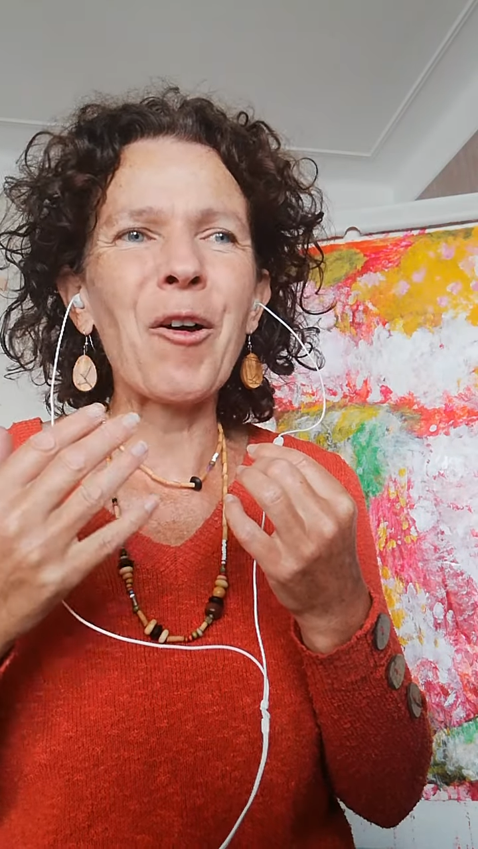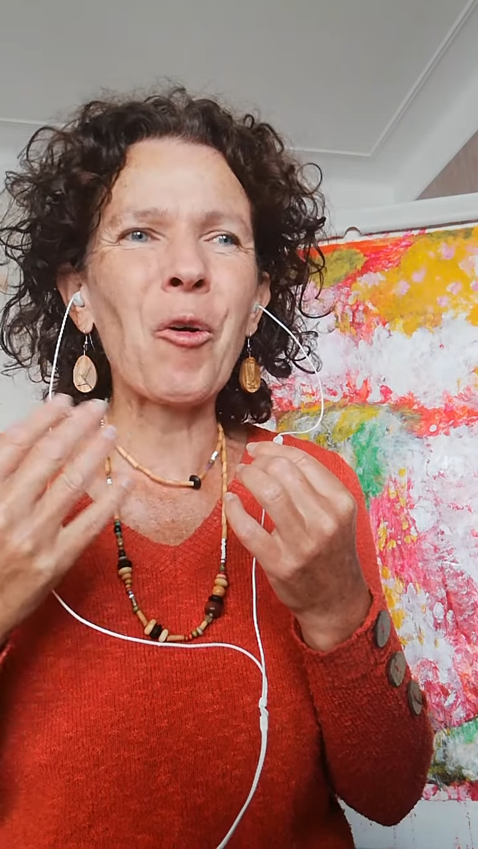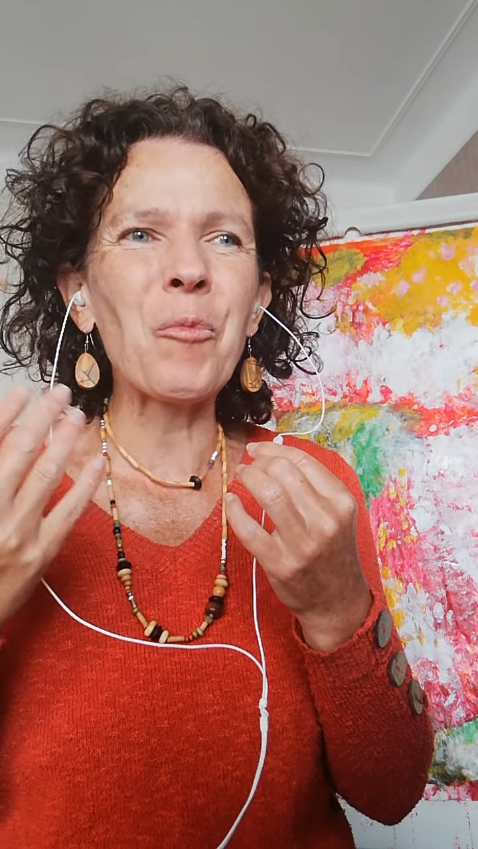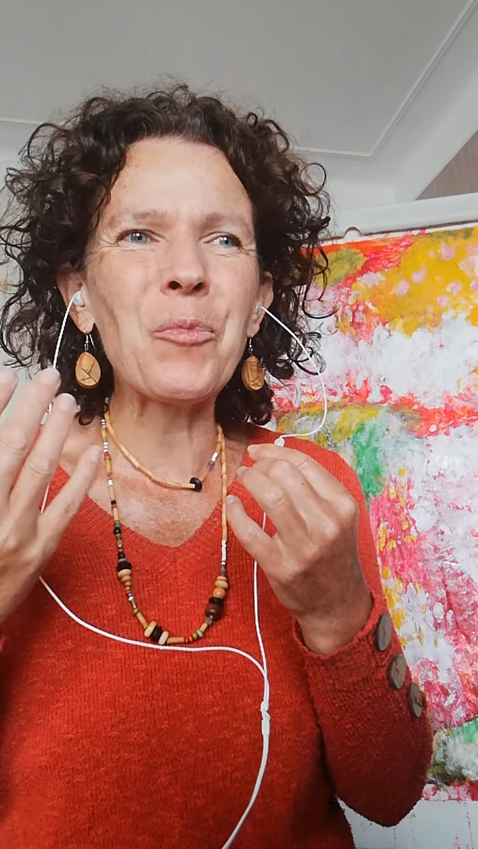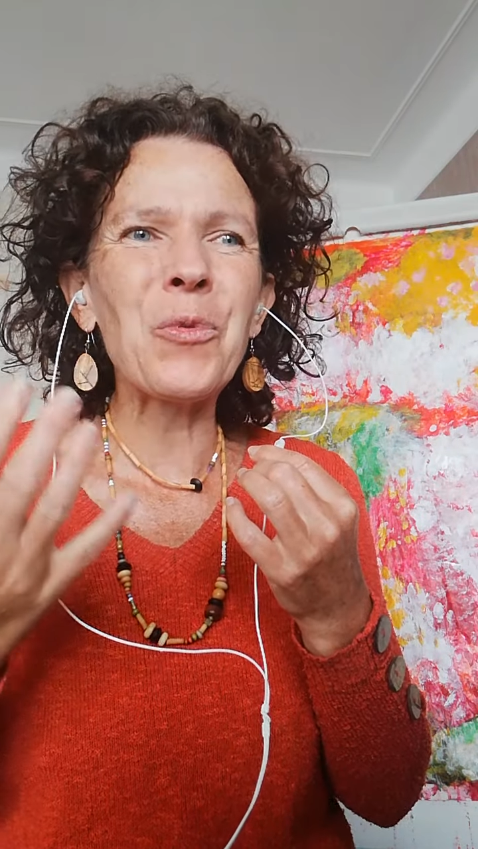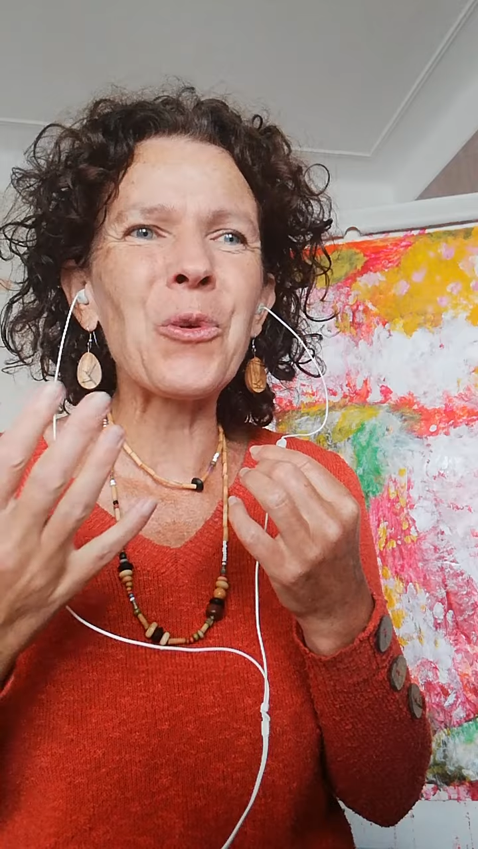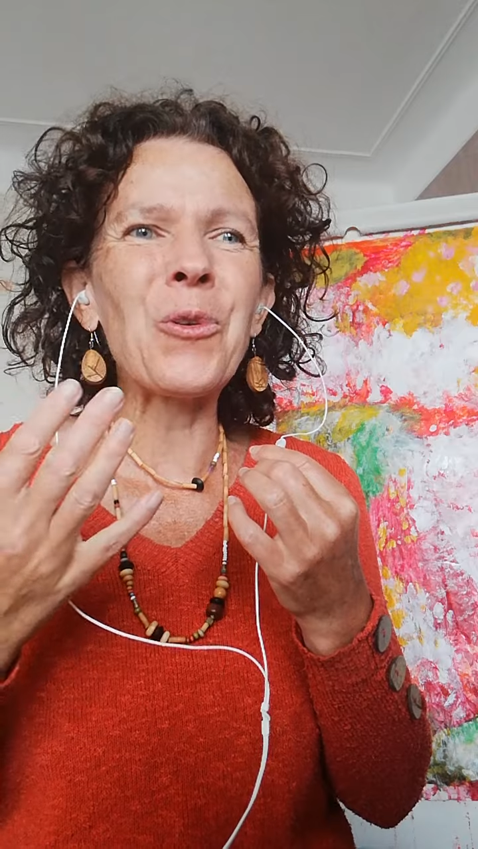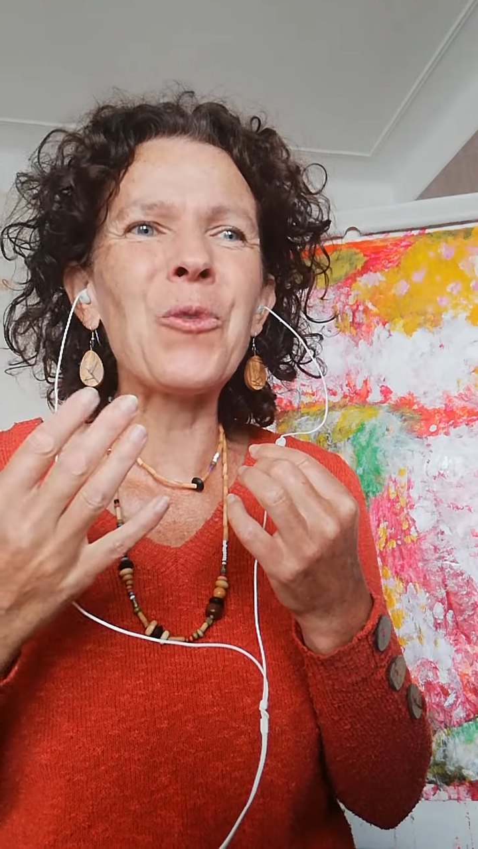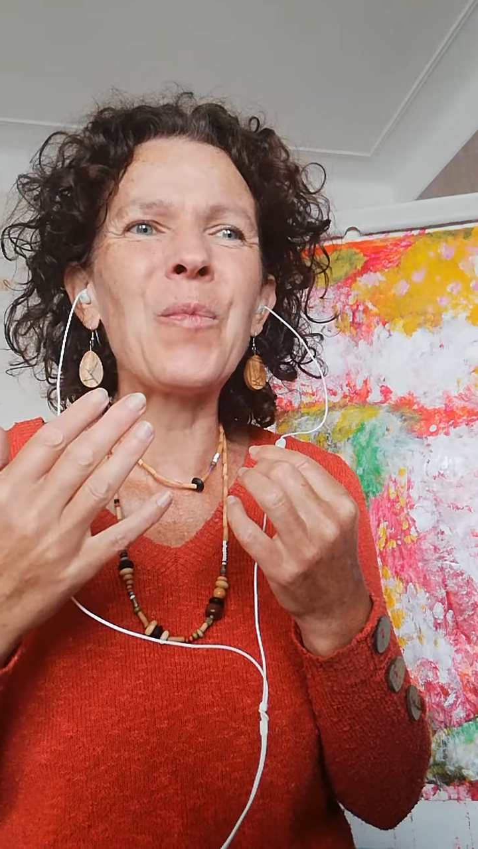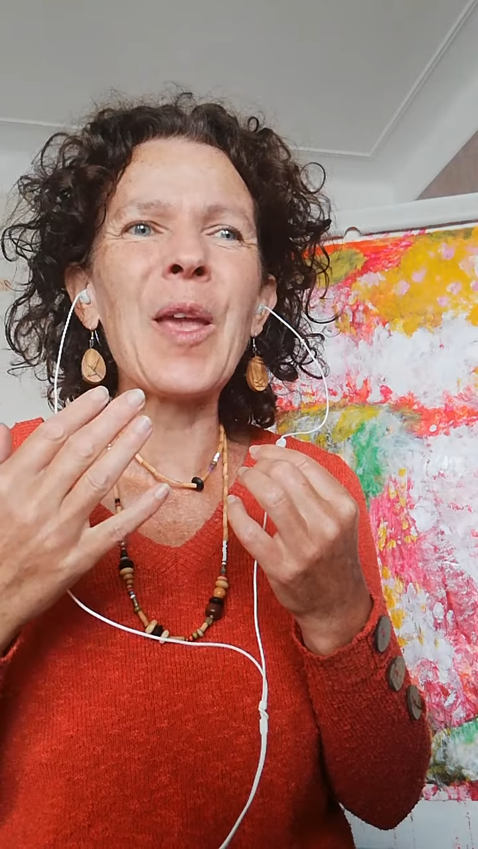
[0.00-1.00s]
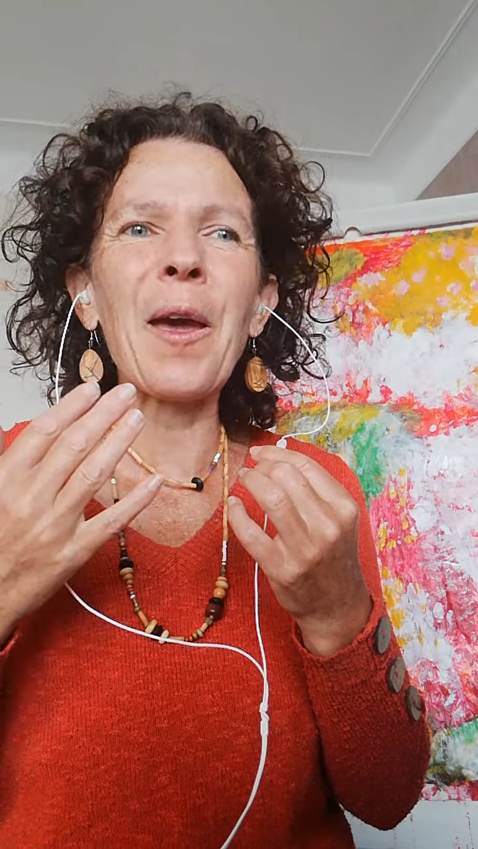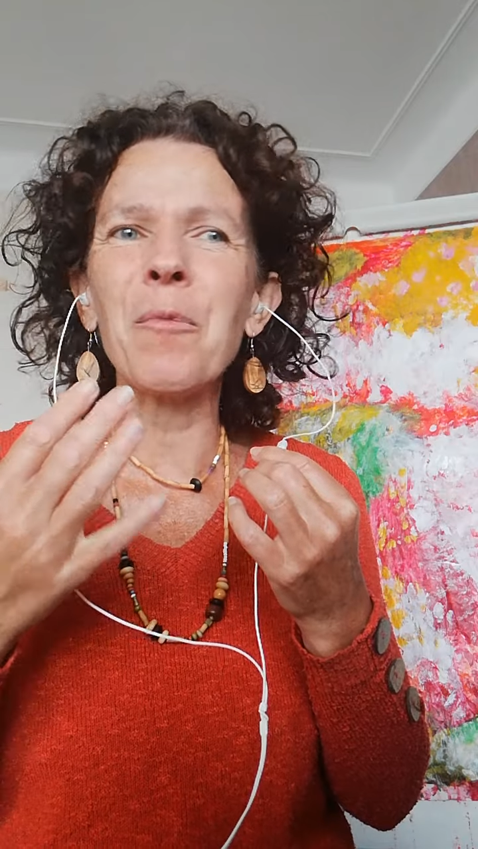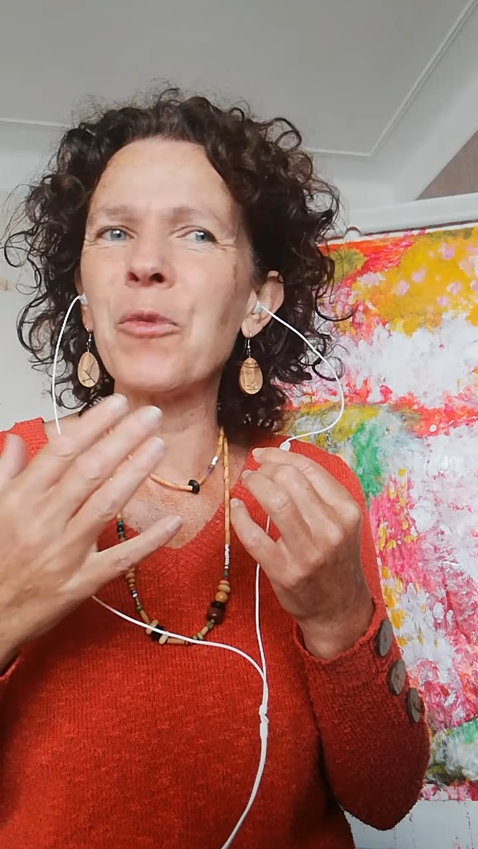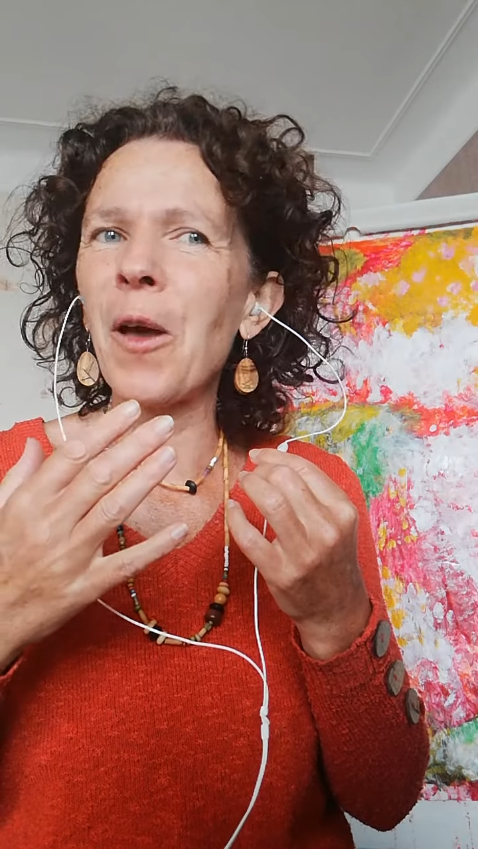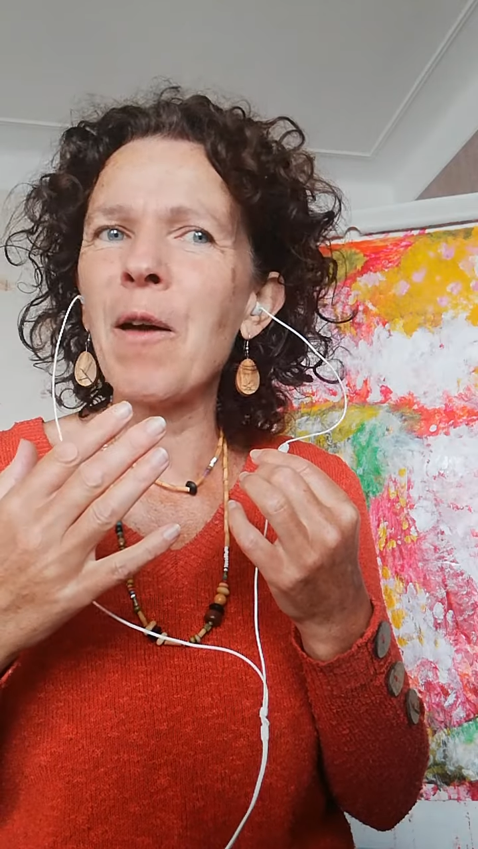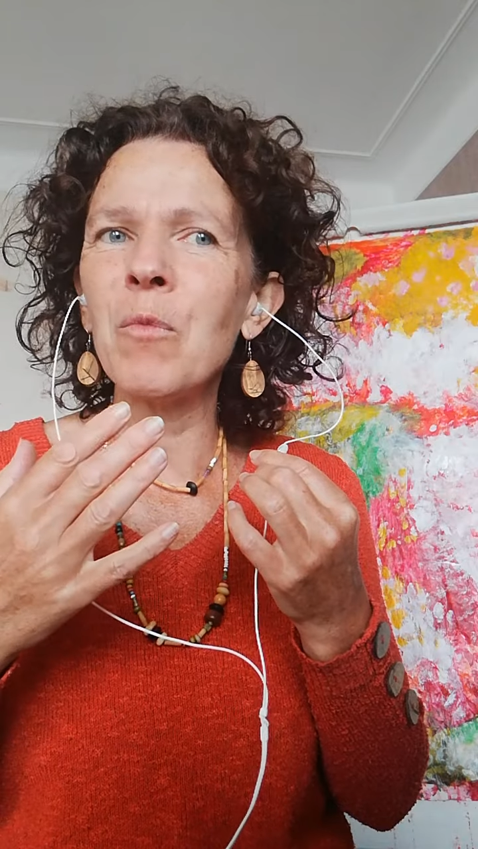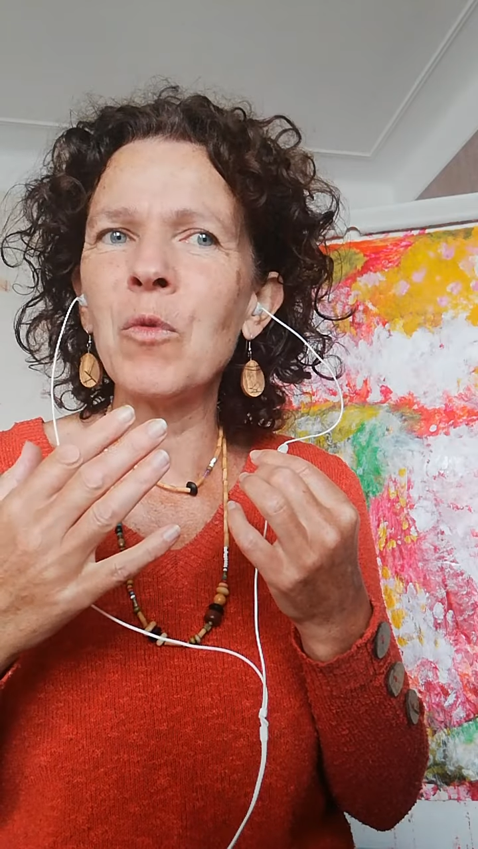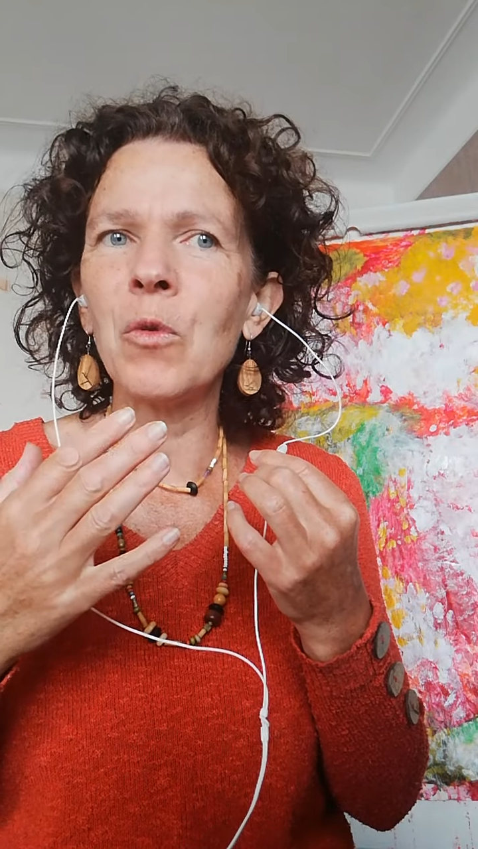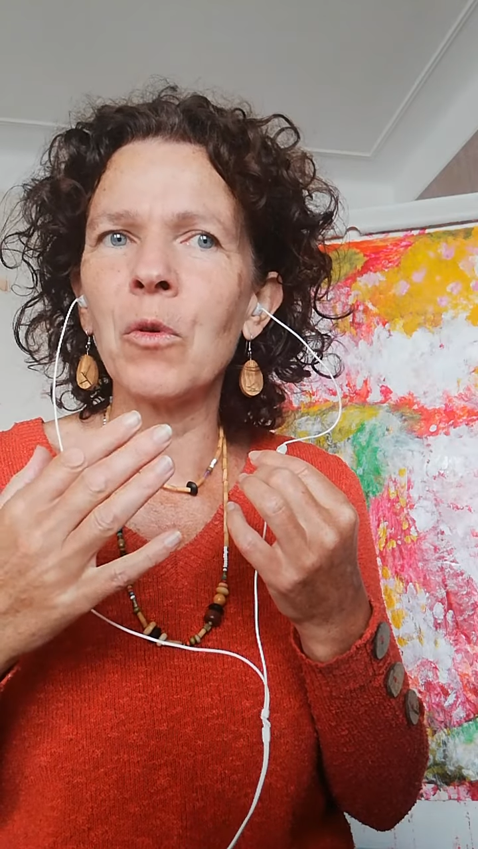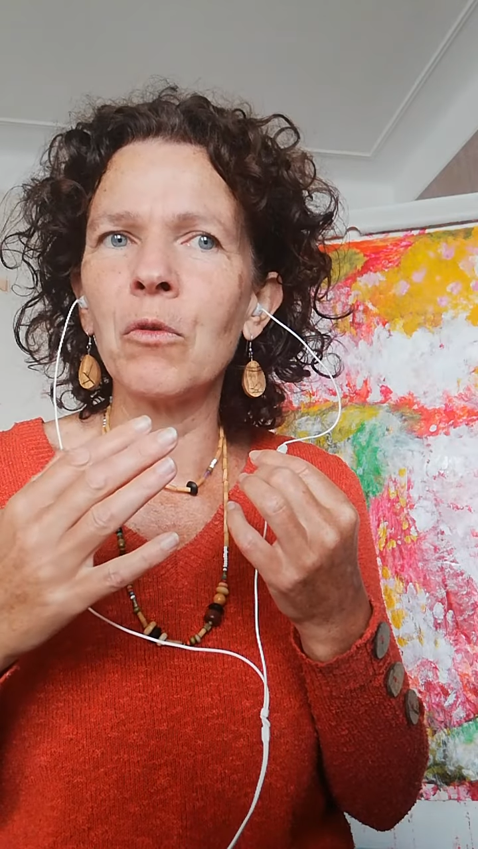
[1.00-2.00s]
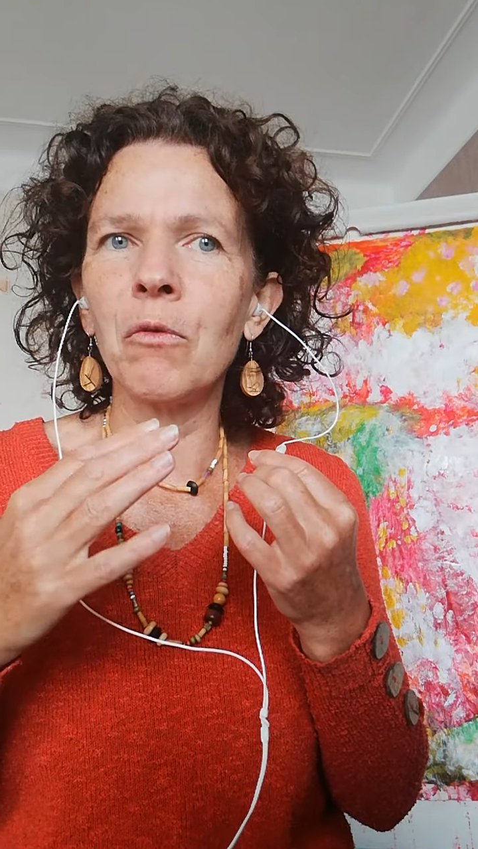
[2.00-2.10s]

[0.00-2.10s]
en pure lumière, pur amour.